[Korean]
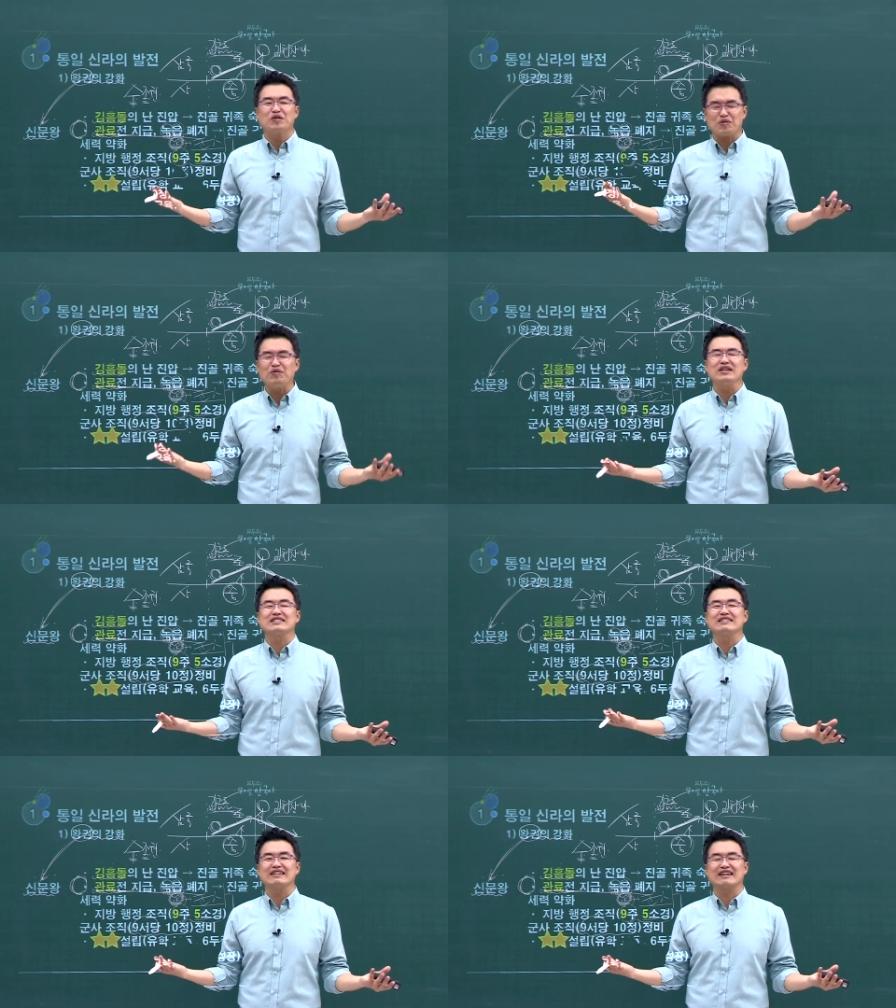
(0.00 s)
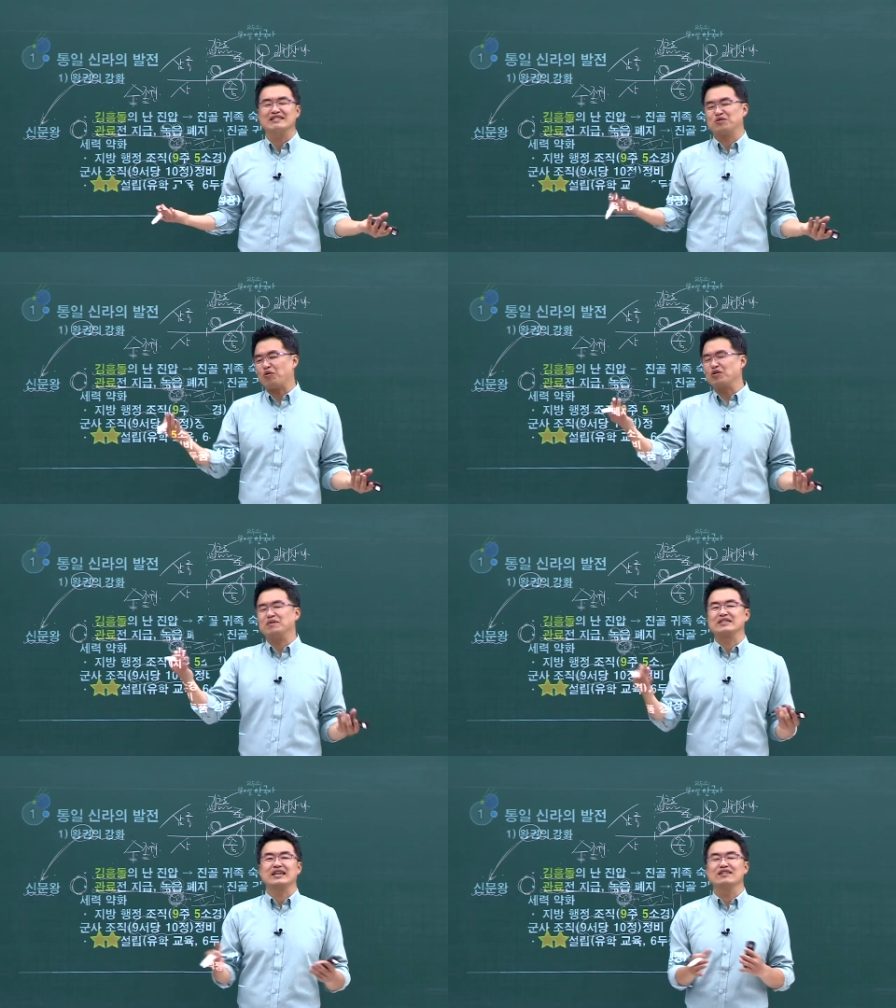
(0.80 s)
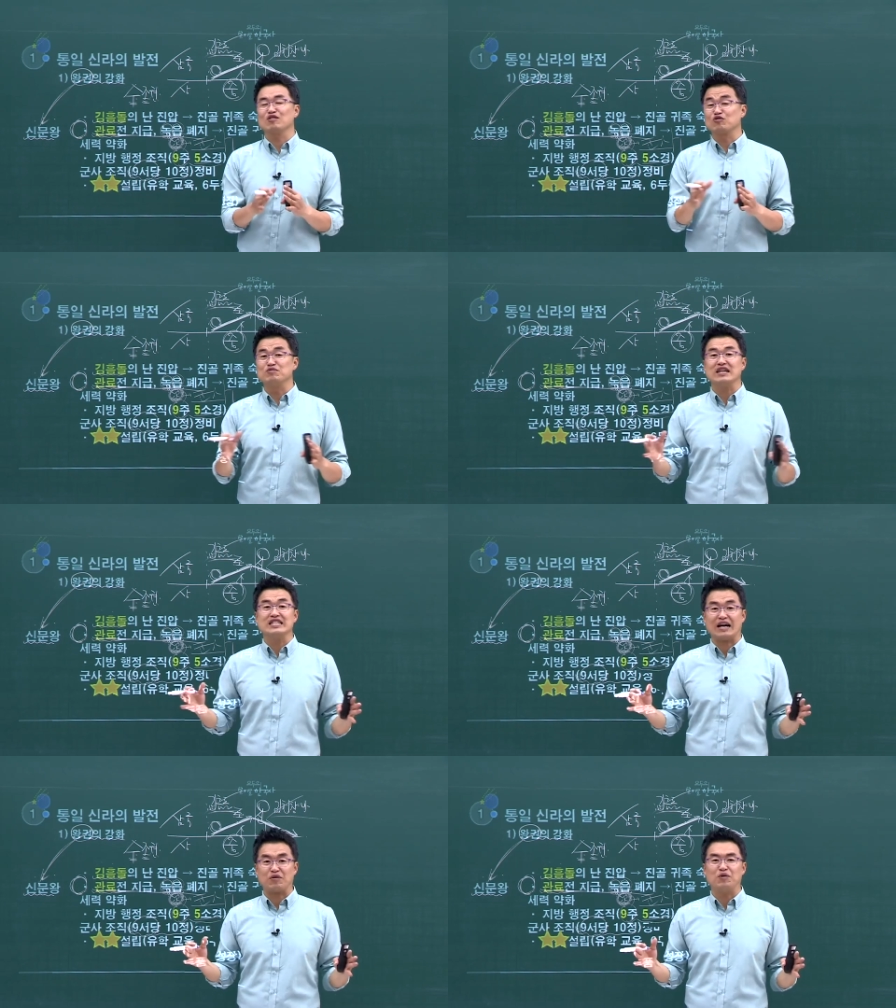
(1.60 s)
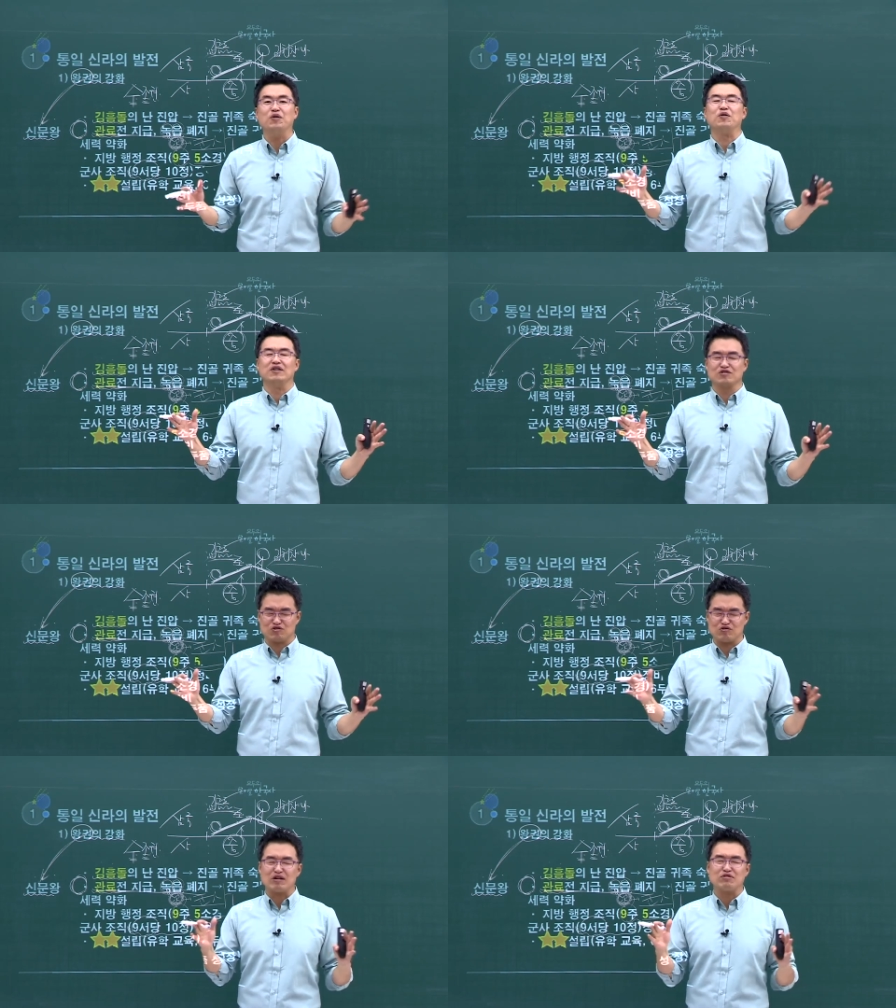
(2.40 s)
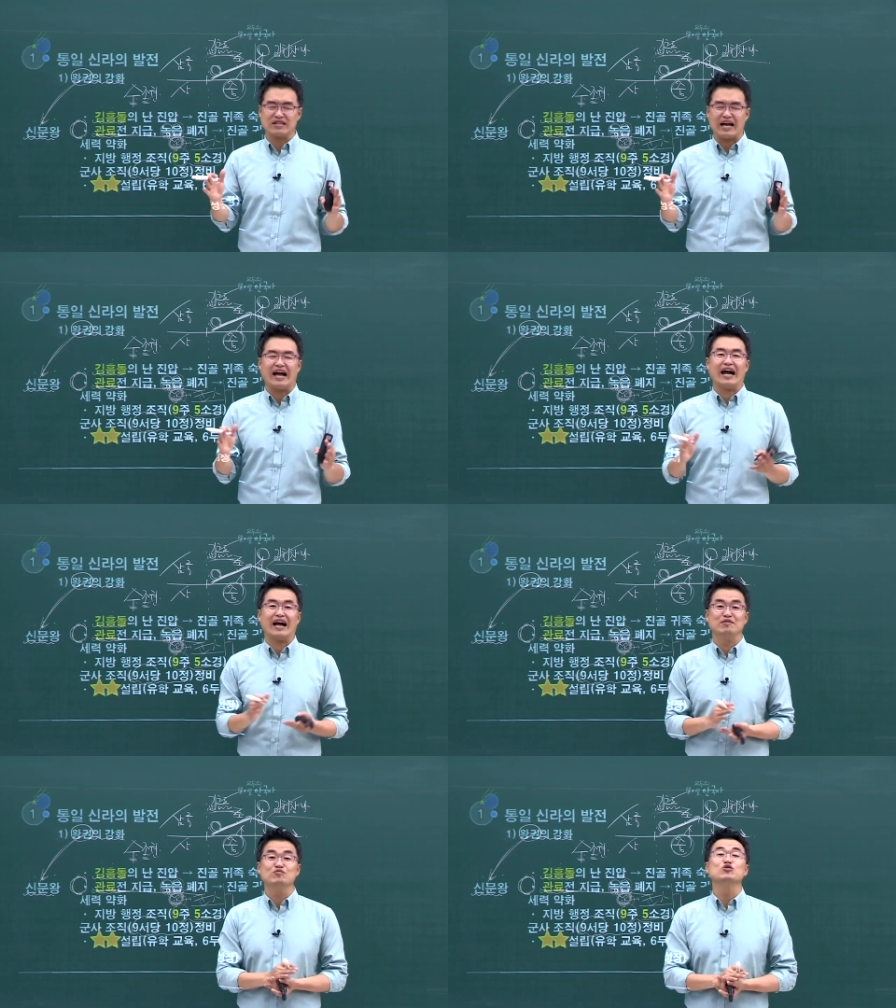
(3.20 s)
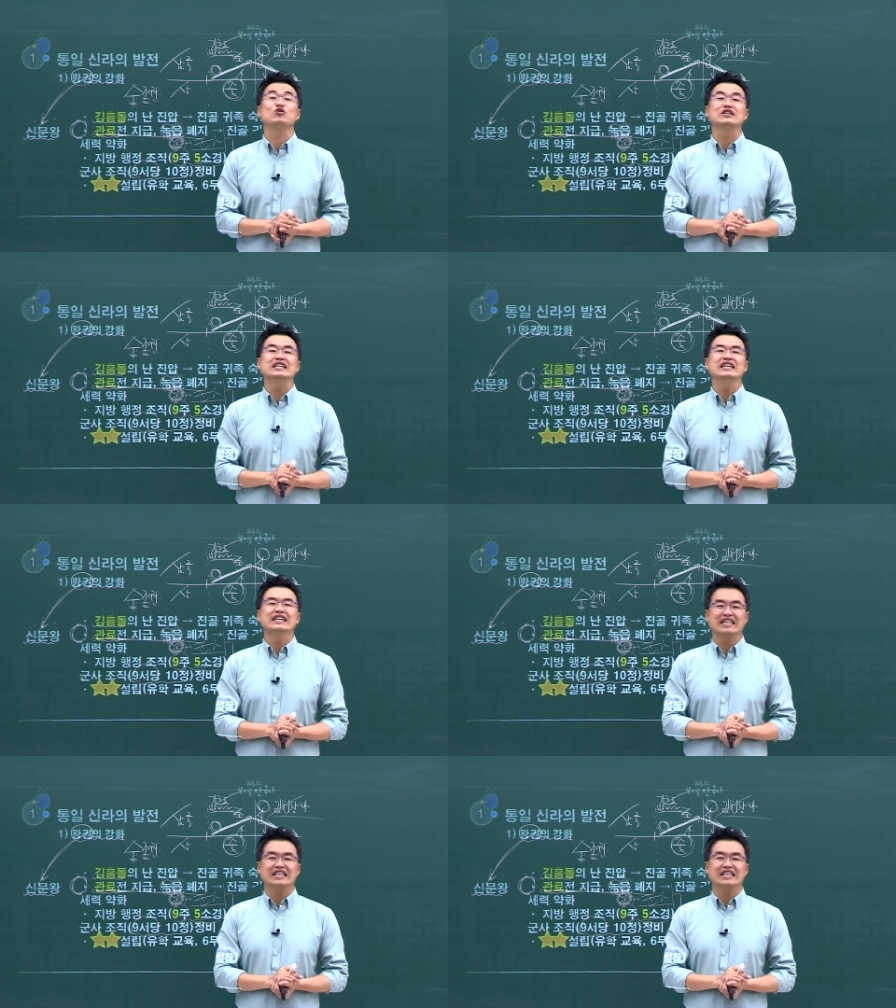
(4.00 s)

통일했으니까 이제 고구려 백제 이런 건 구분하지 않고 중앙군에 다 문호를